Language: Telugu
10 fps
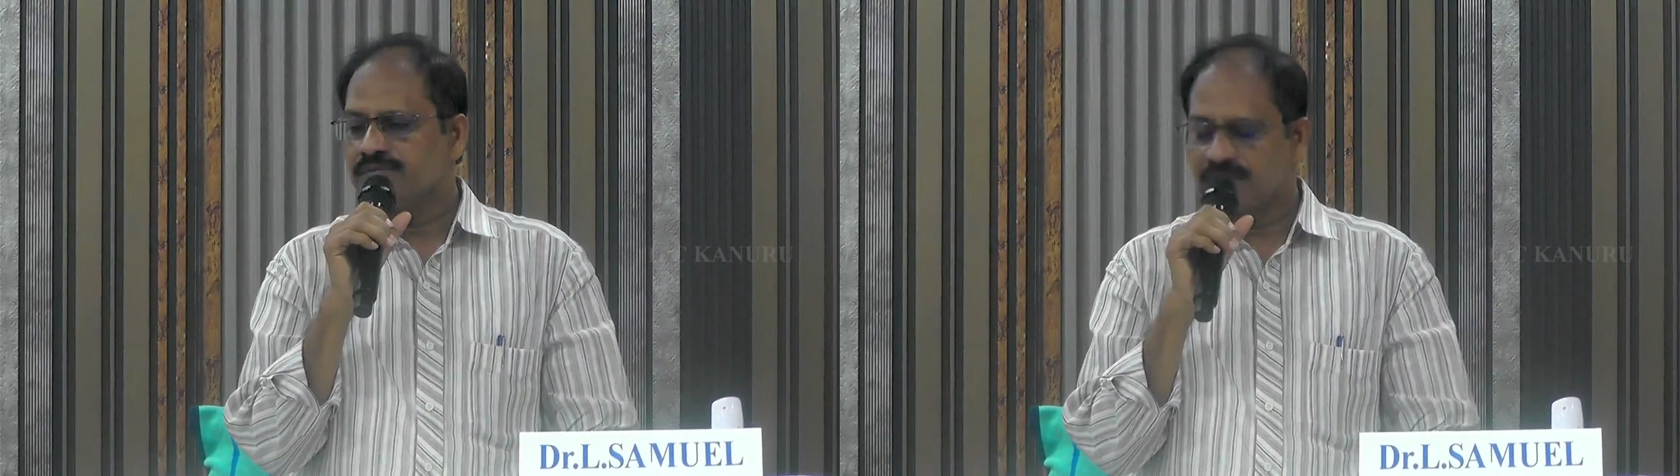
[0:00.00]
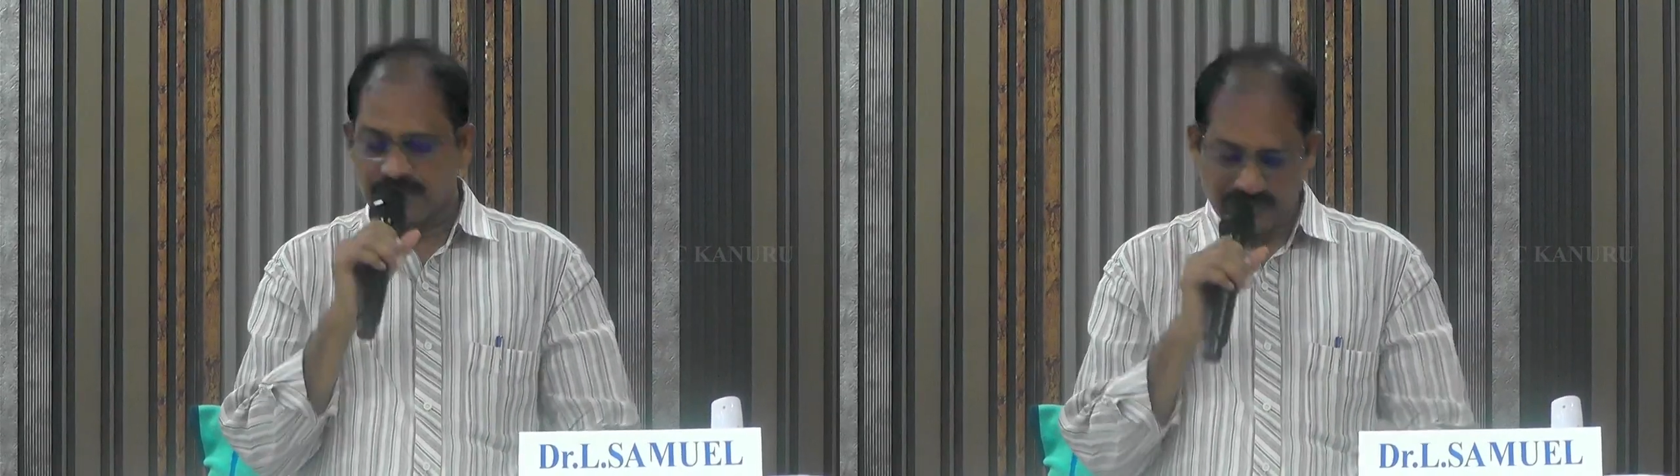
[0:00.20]

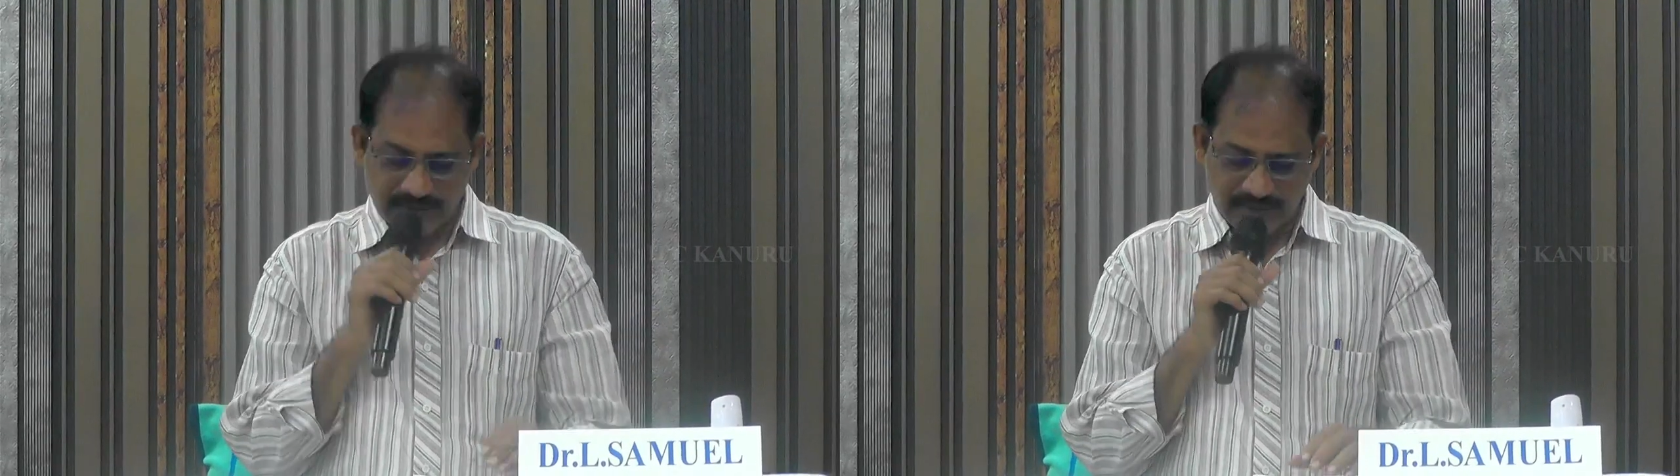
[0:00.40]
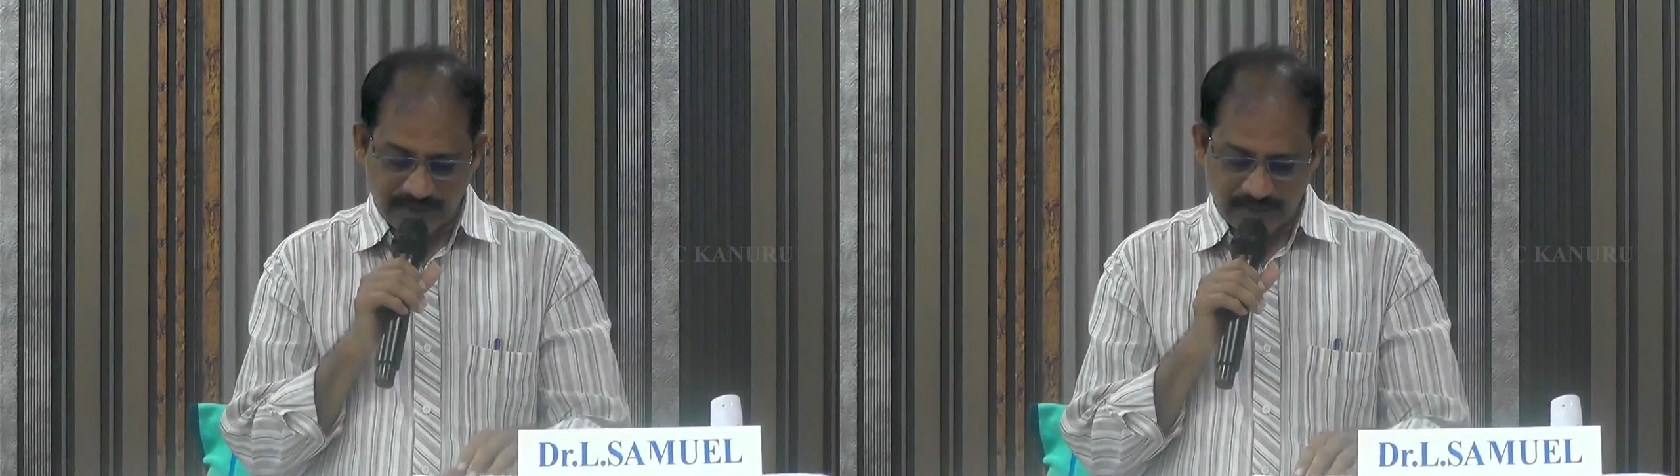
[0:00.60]
అని
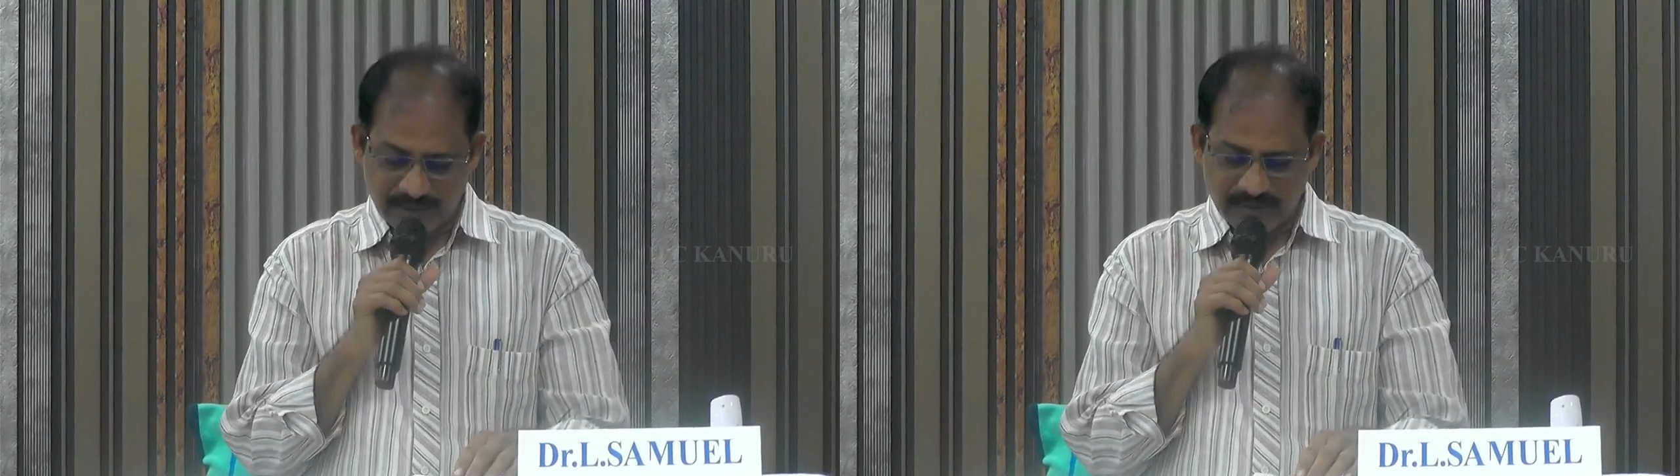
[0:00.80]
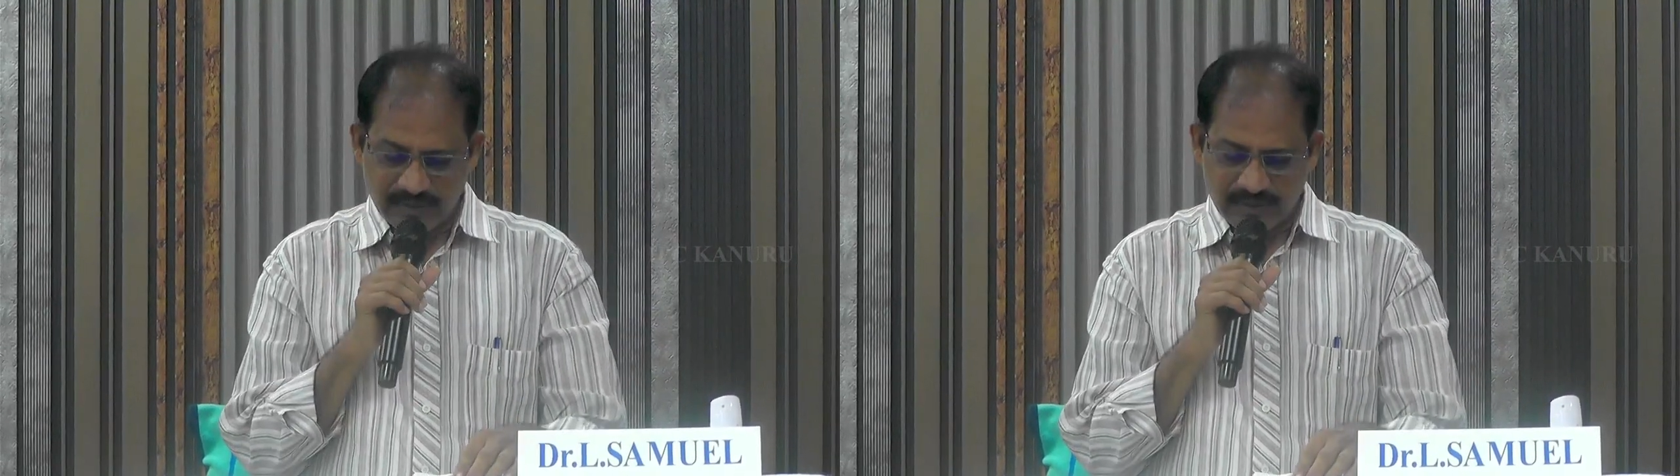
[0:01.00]
అంటే
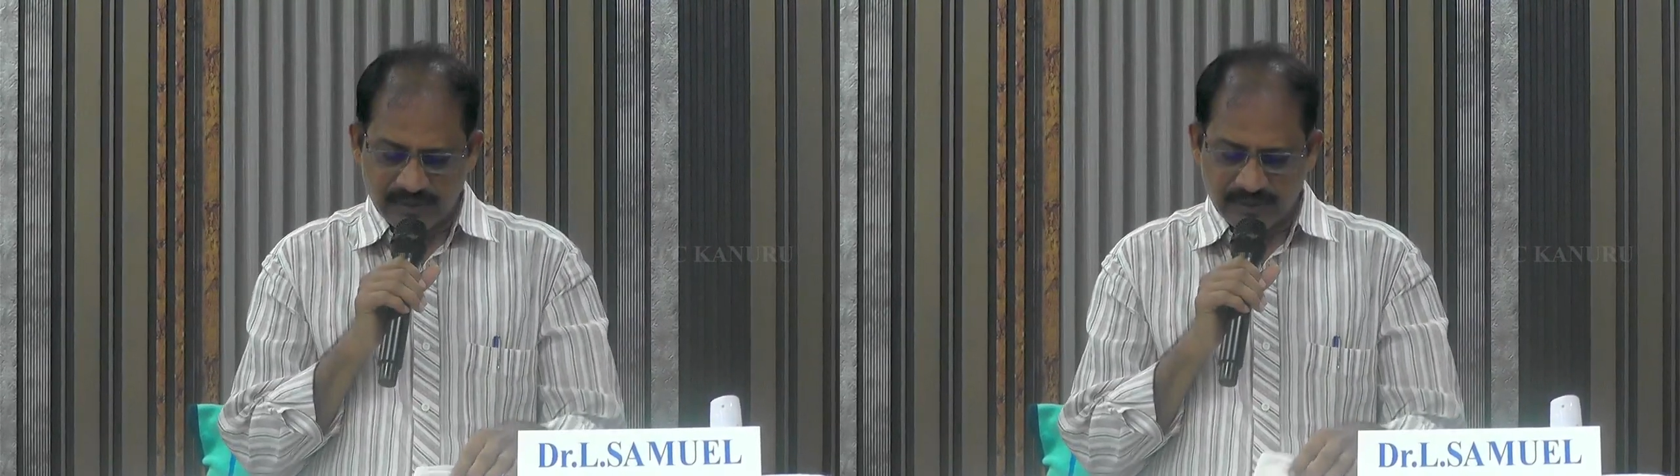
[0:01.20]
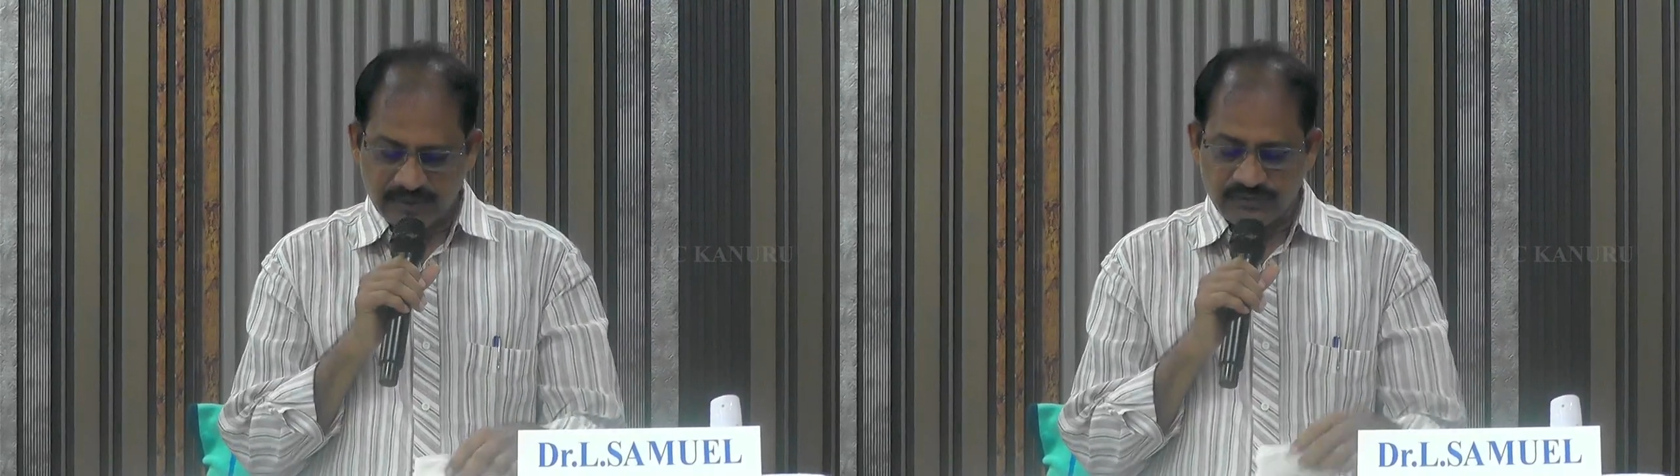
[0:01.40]

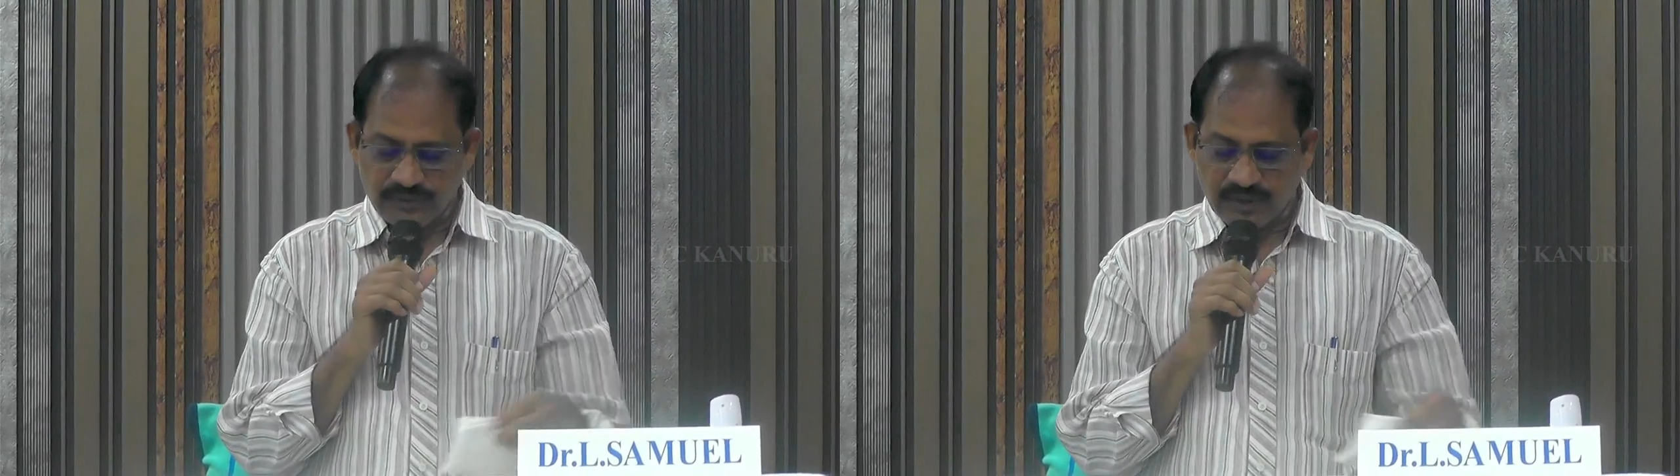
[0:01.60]
ఇస్తేరు